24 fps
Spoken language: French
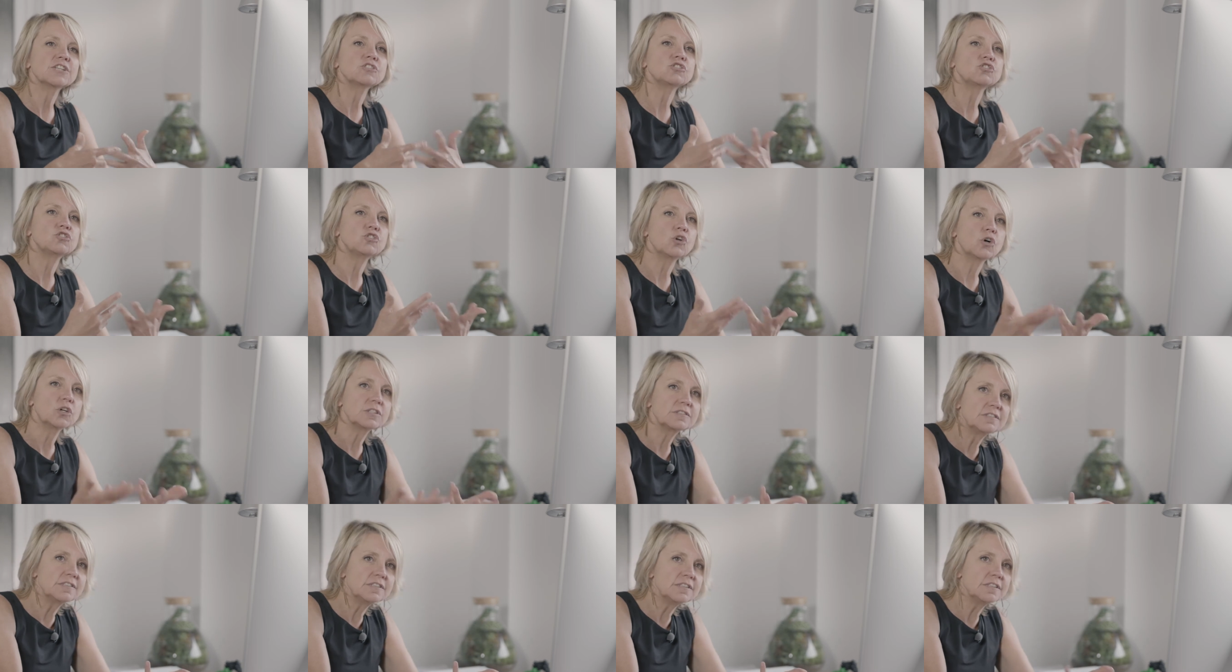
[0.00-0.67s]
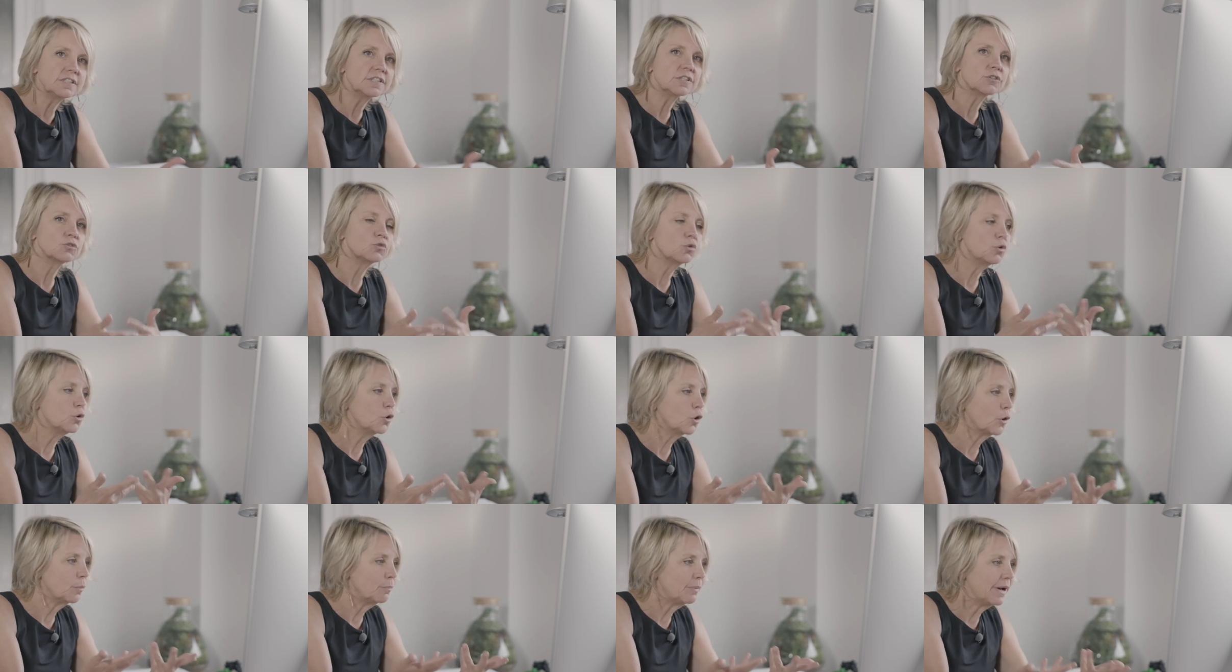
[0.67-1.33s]
sortir de
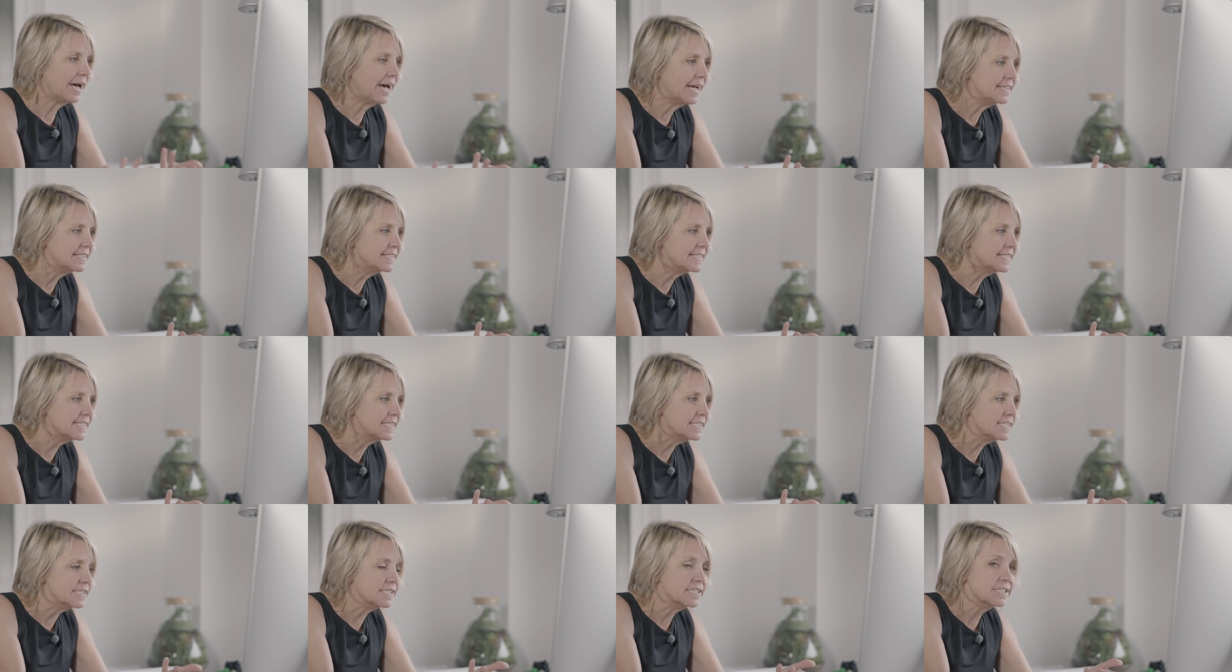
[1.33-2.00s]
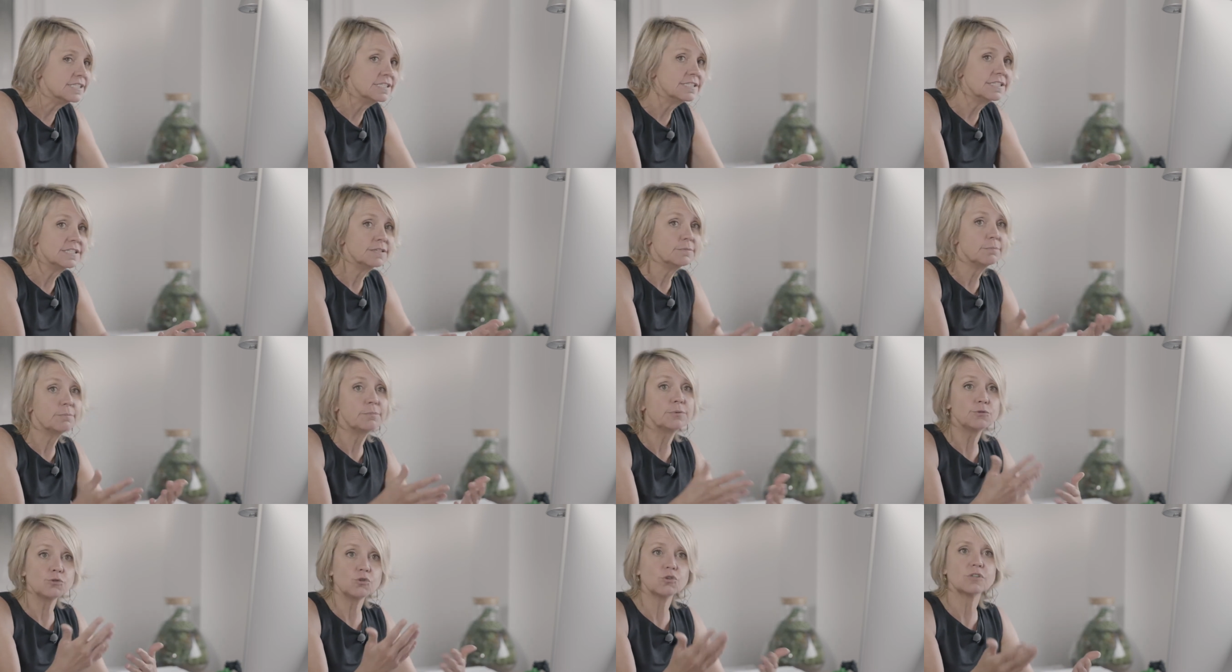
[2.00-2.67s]
leur paralysie.
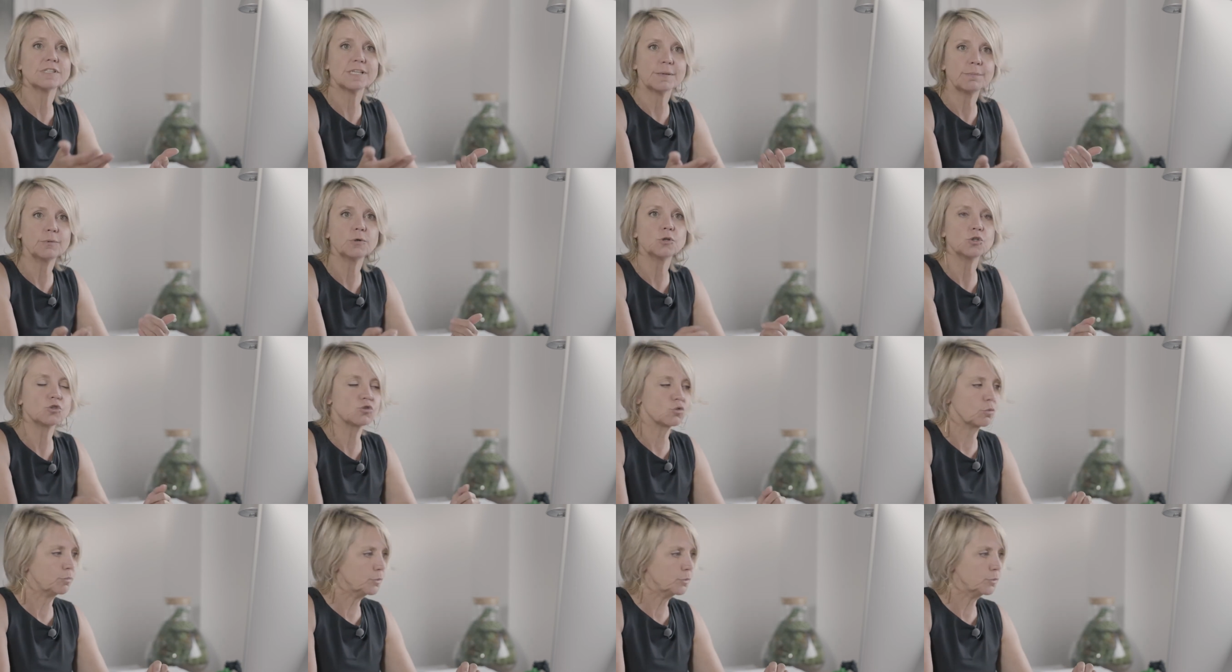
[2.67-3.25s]
plusieurs approches sont